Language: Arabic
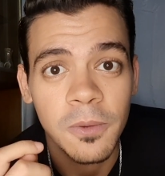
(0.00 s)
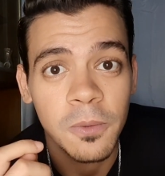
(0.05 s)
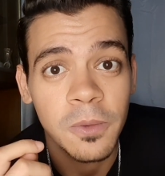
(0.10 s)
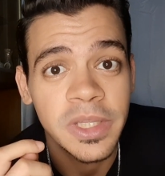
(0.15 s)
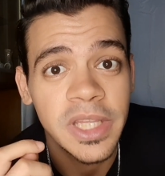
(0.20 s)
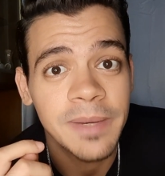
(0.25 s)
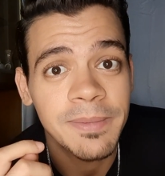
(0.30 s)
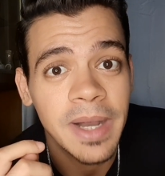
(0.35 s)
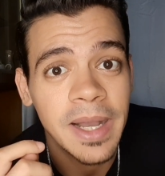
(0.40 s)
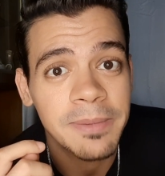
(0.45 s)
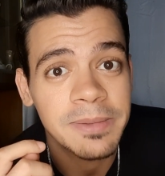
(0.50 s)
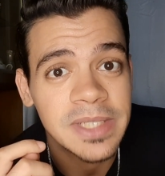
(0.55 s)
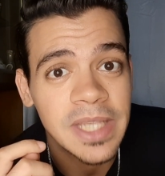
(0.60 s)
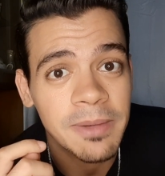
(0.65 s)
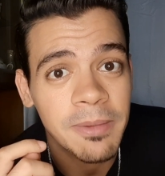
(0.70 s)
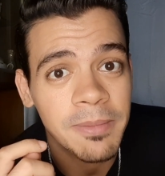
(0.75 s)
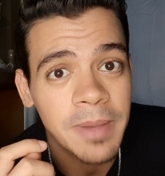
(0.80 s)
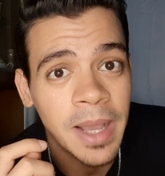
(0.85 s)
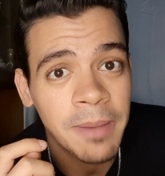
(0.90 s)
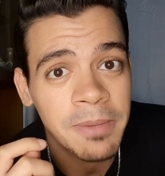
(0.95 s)
وده بقى
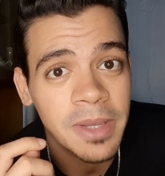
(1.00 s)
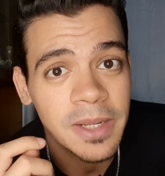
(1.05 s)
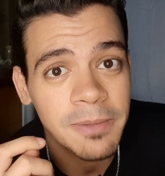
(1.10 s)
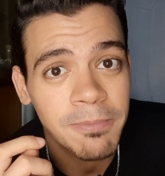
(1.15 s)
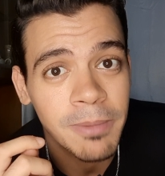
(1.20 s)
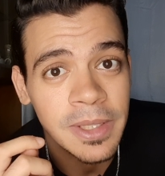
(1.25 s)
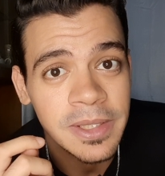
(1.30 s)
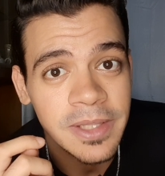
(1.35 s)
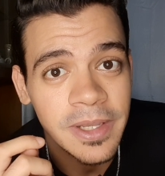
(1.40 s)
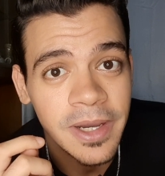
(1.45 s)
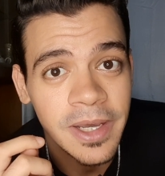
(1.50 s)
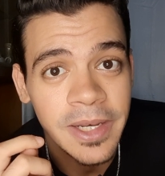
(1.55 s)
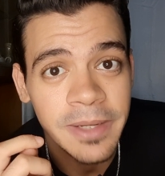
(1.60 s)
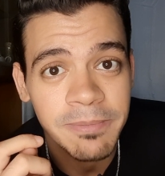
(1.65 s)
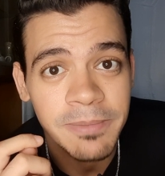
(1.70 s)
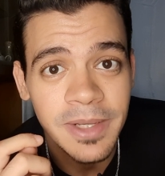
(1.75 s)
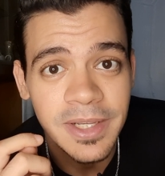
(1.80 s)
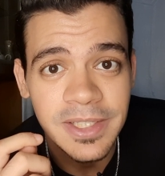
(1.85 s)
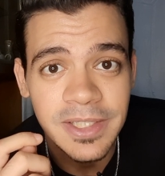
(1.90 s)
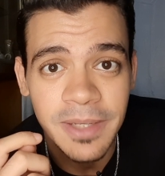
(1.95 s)
بسبب اعمال البلطجه اللي
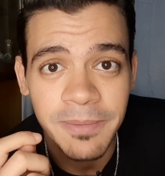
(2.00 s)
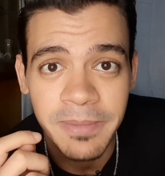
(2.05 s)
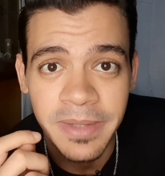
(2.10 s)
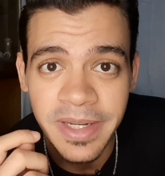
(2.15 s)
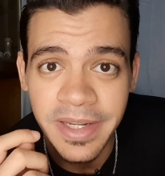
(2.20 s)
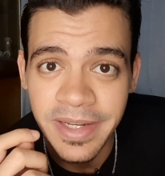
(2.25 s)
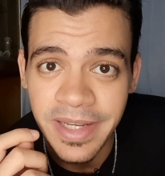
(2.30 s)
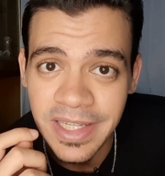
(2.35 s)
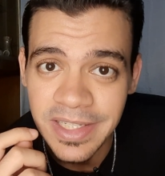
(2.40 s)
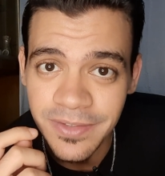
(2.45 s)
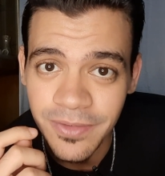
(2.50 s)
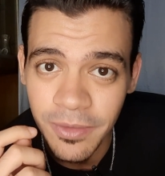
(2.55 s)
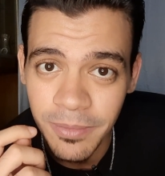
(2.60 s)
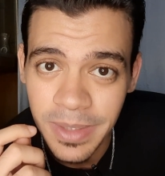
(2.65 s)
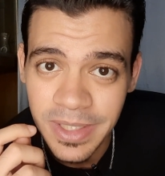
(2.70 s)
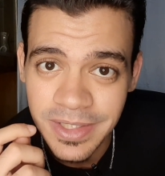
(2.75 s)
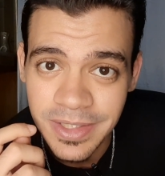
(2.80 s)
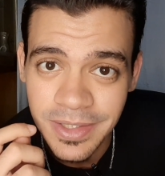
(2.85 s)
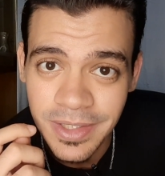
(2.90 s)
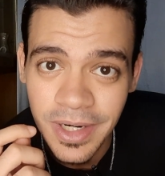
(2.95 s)
بتحصل من الناس في
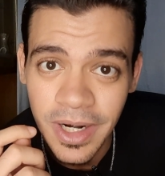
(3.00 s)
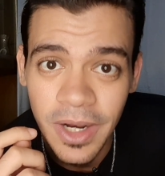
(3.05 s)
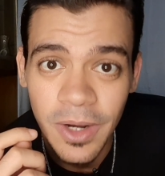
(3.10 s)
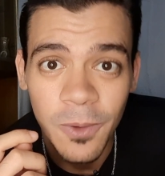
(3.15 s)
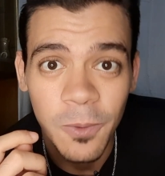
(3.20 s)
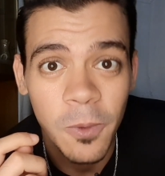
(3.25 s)
مصر